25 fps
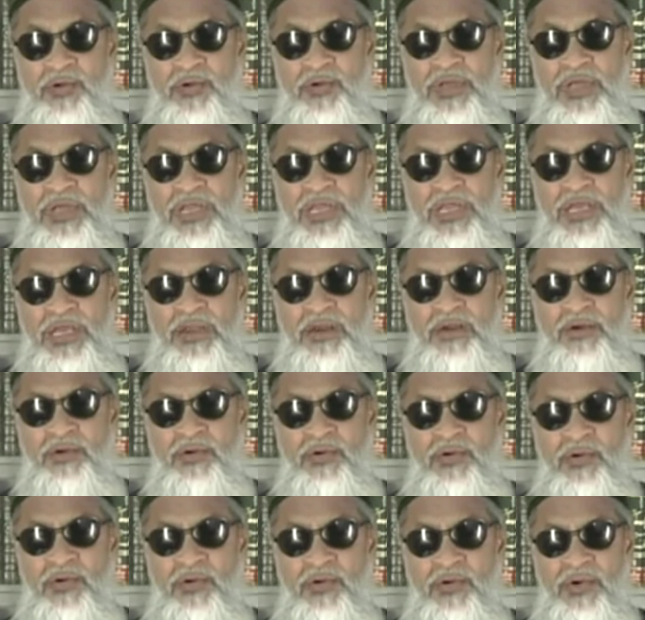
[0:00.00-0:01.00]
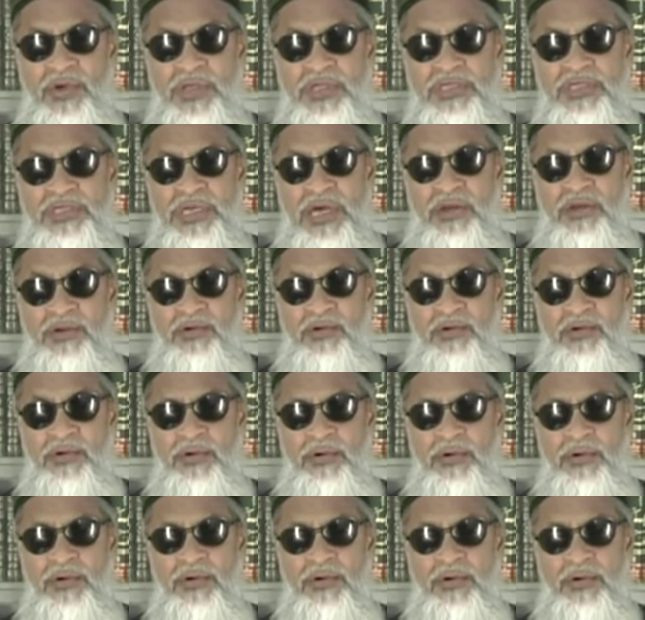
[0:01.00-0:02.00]
को यानी इन लोगों को इंसानों
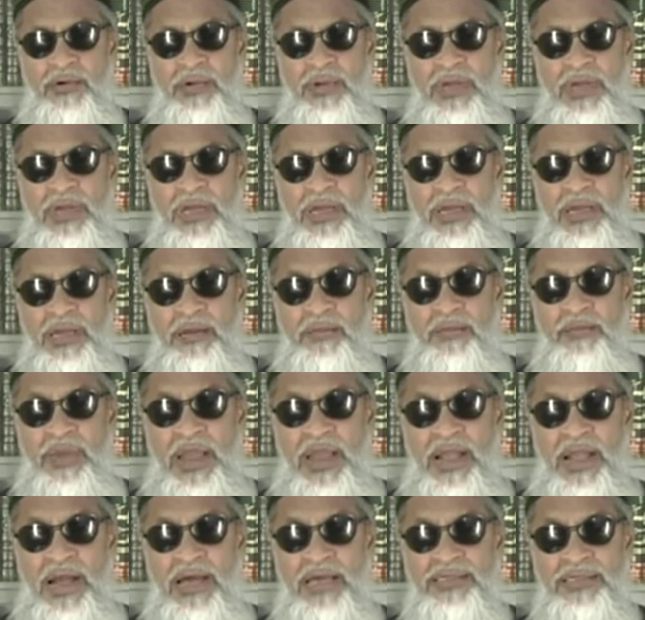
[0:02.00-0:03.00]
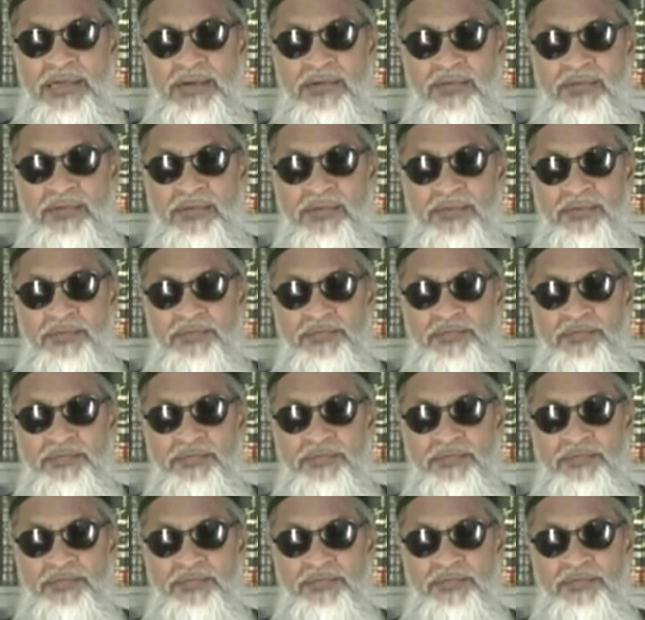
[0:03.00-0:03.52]
को बहका सकूं